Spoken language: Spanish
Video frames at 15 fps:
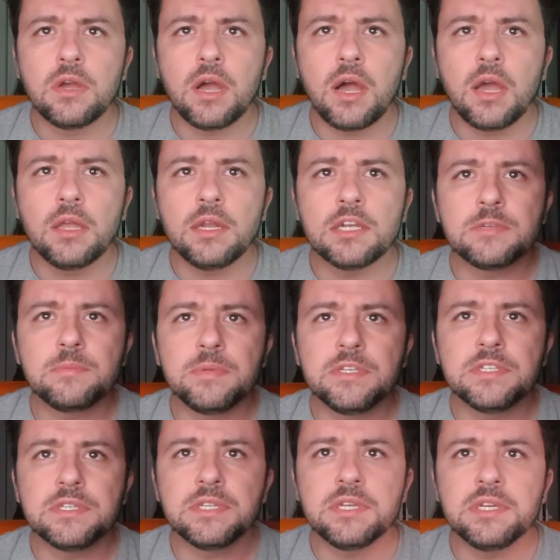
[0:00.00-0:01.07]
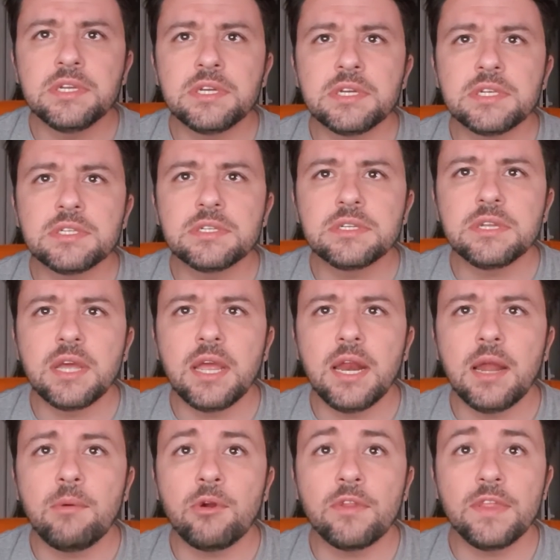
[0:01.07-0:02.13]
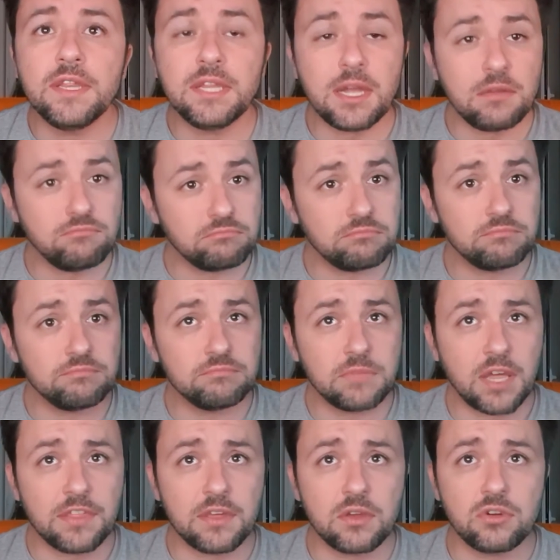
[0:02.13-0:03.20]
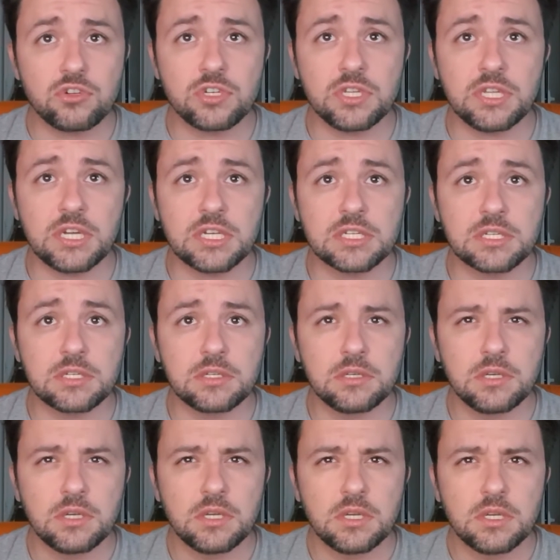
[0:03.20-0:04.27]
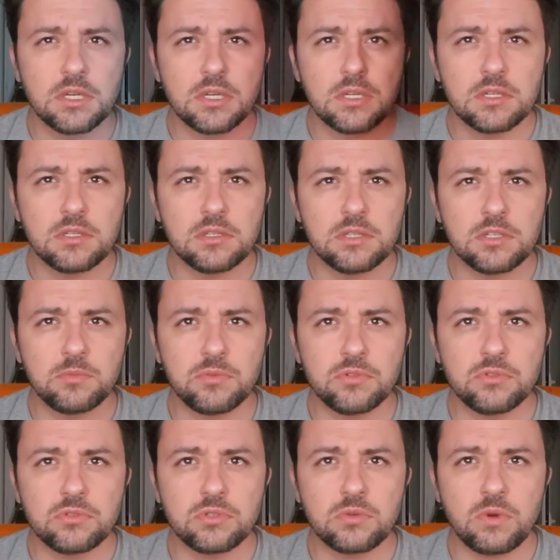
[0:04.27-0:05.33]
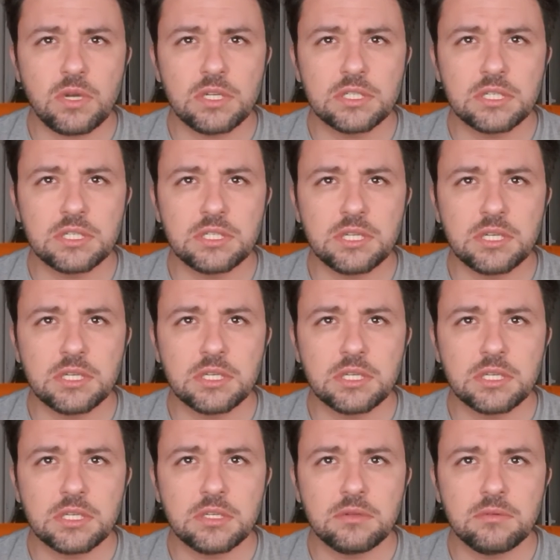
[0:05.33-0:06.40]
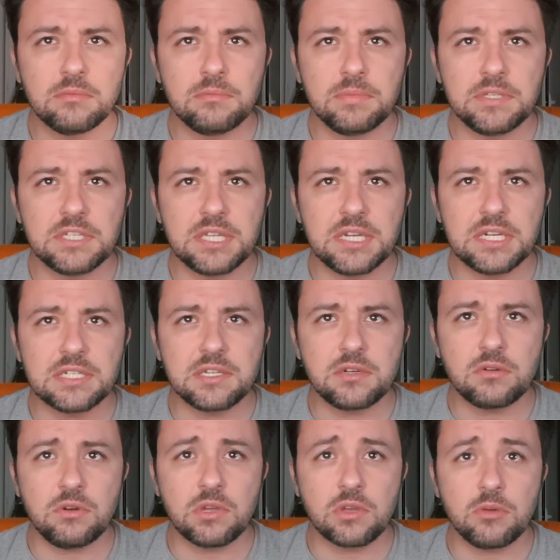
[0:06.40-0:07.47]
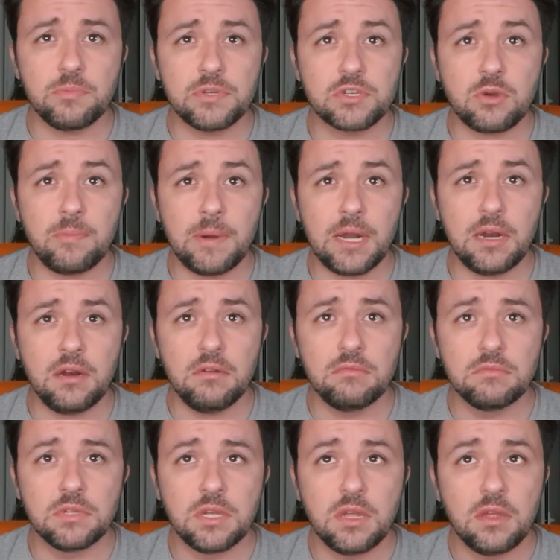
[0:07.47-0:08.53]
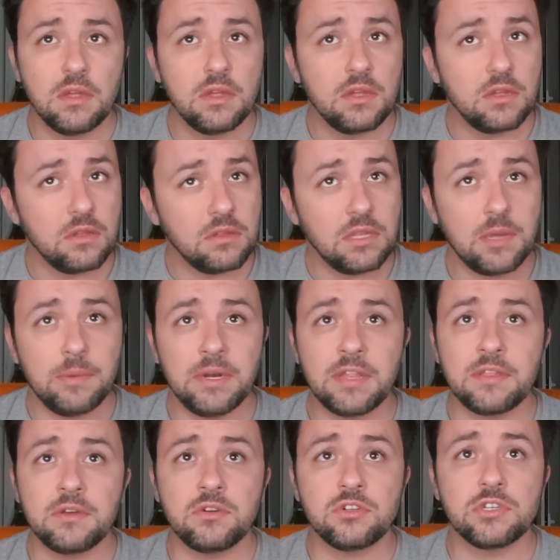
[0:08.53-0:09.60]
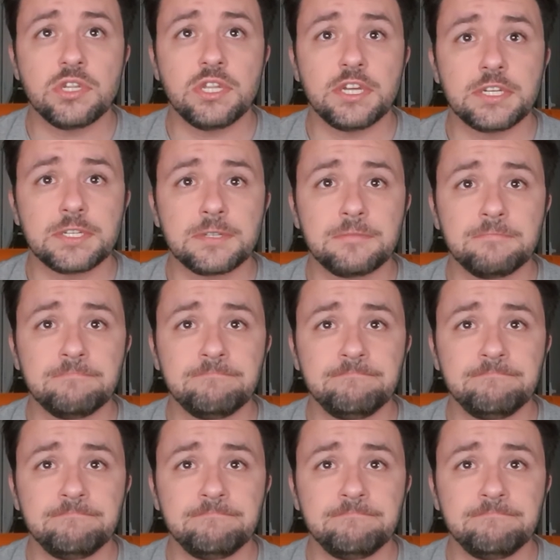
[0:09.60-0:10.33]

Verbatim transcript: Hay las piscinas. En la bordeta hacen cositas. Después no sé cuál es este. Piscinas del colegio episcopal también hacen cositas.